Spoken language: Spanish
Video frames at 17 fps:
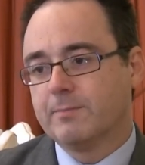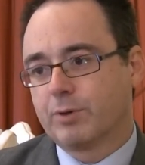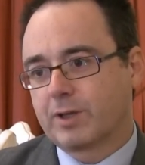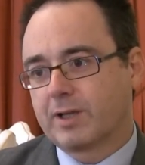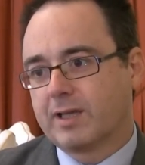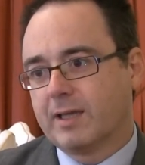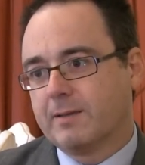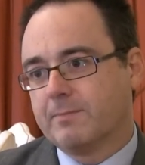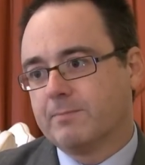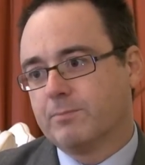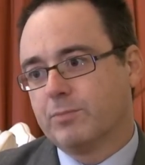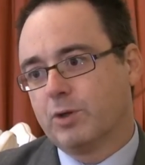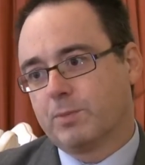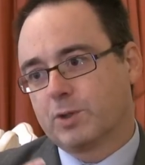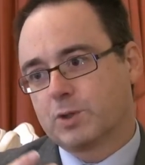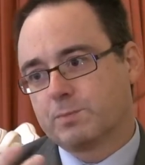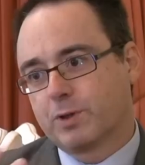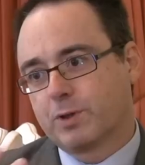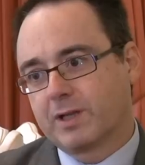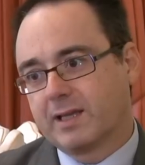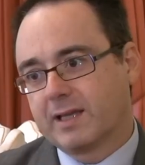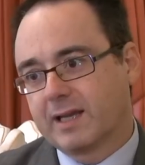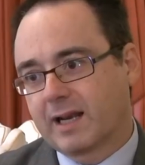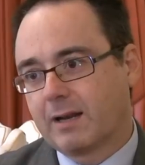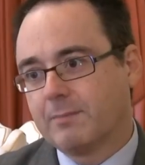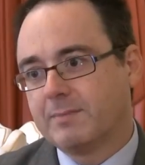¿Por qué? Bueno, pues
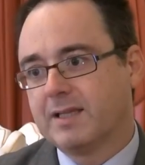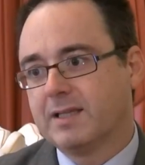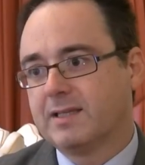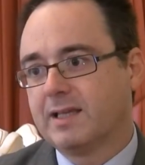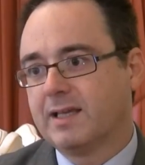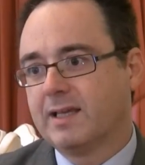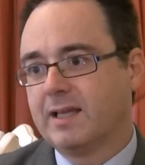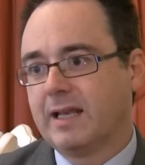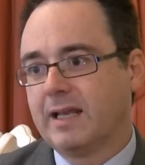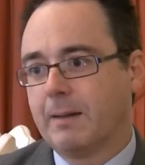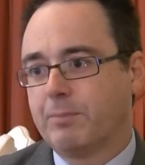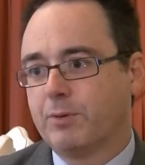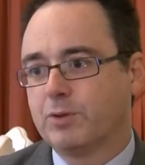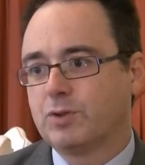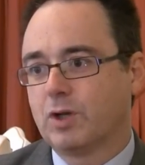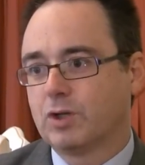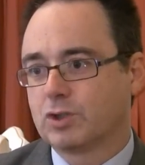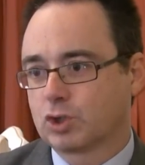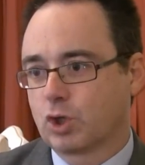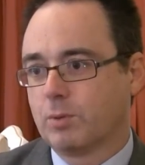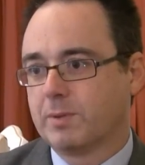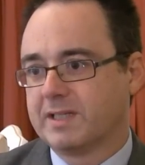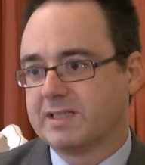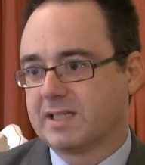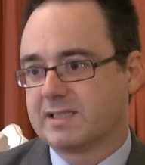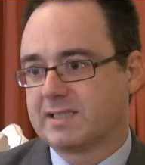porque realmente el apoyo a los
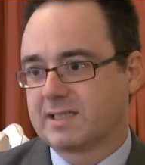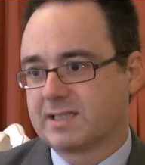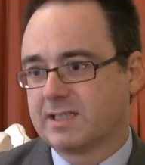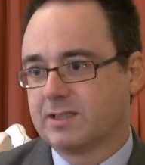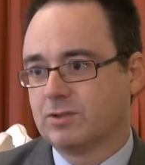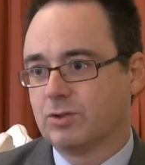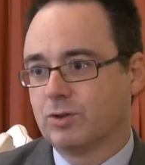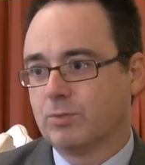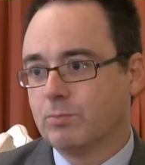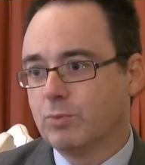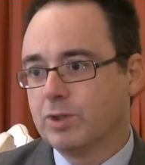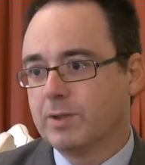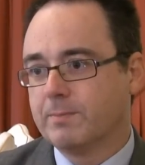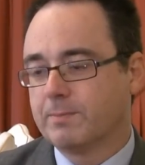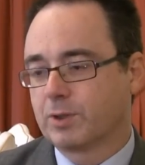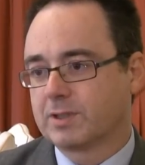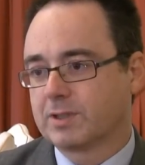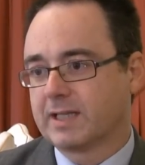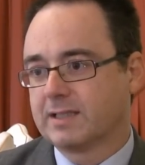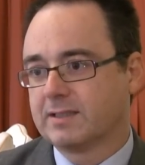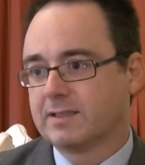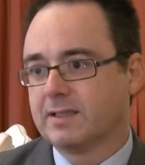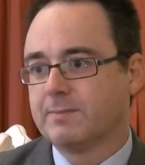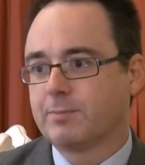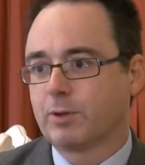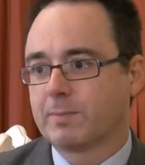jóvenes está siendo muy
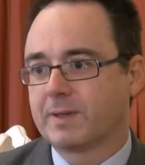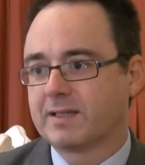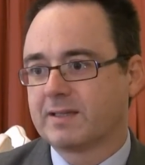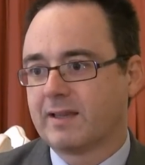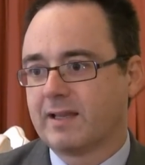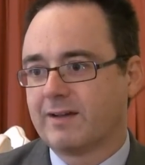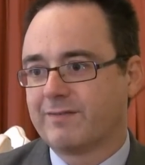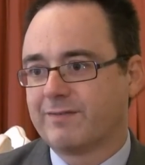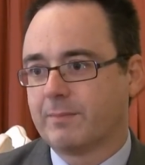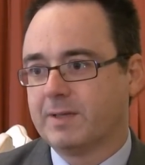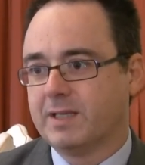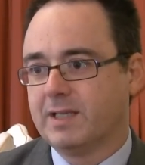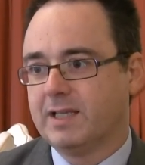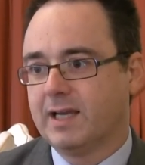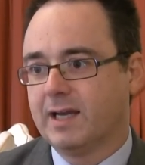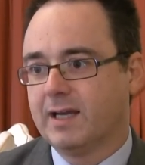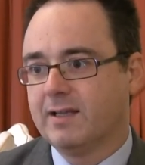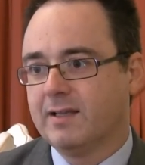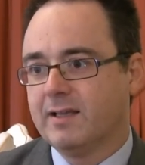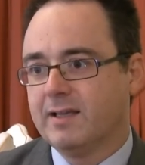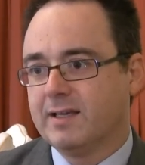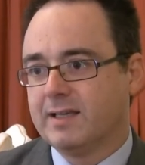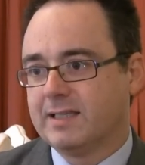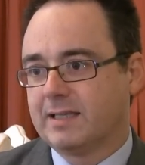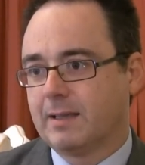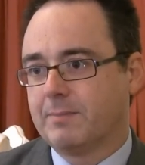importante por parte de la familia
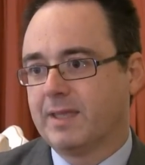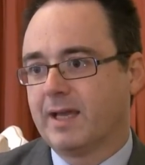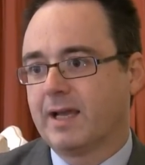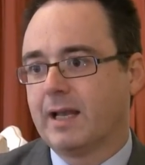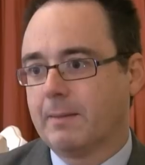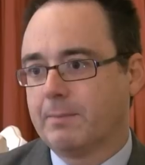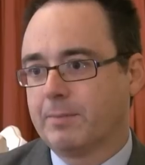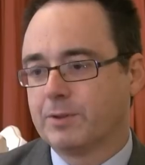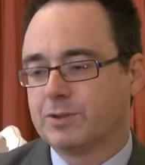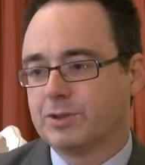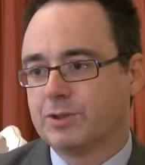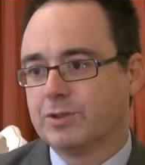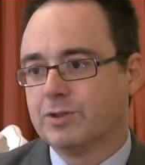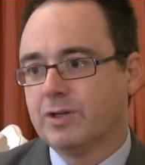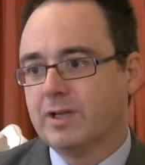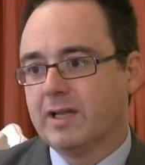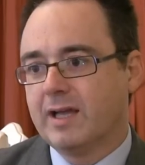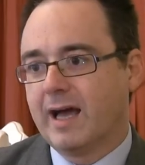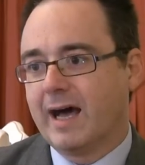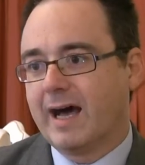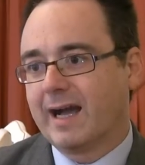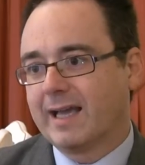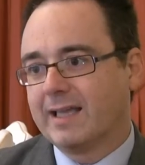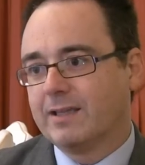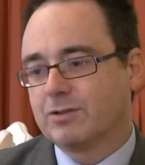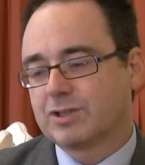y también el apoyo
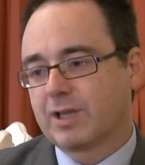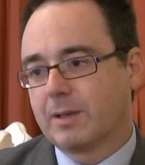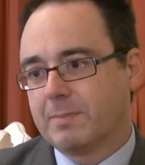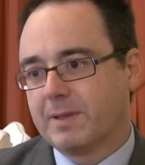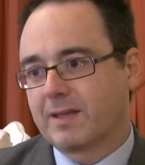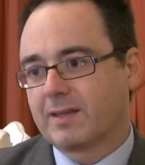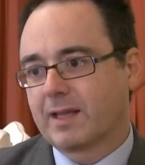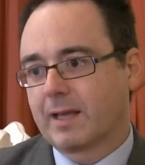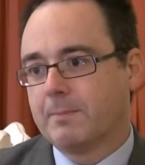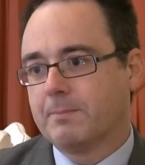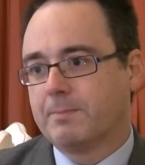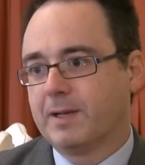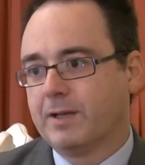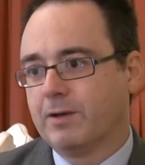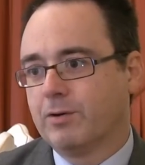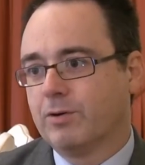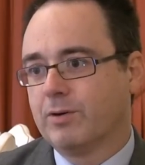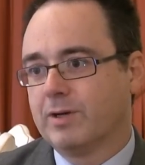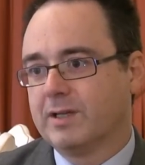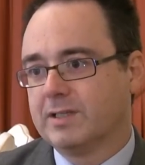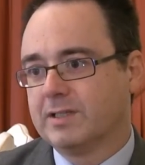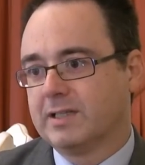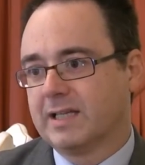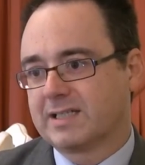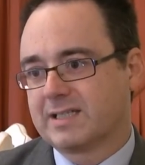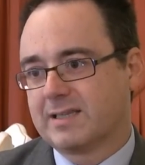a aquellos que pierden empleo
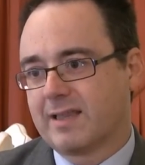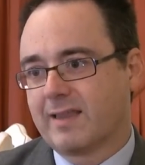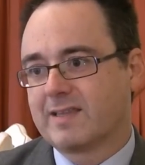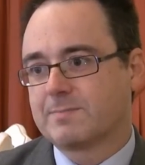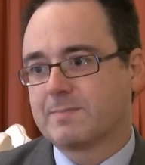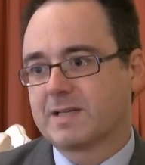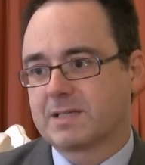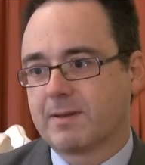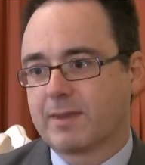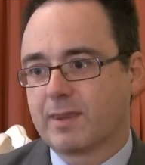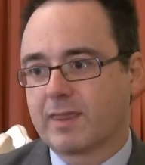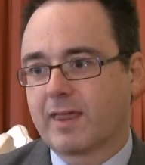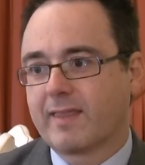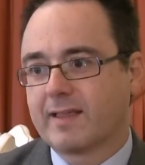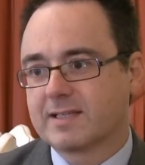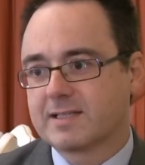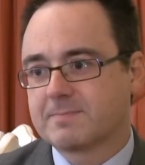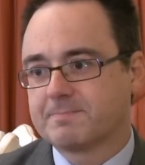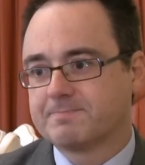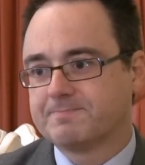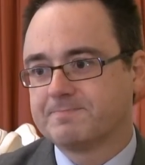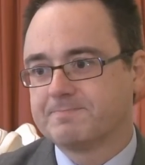en las edades más avanzadas.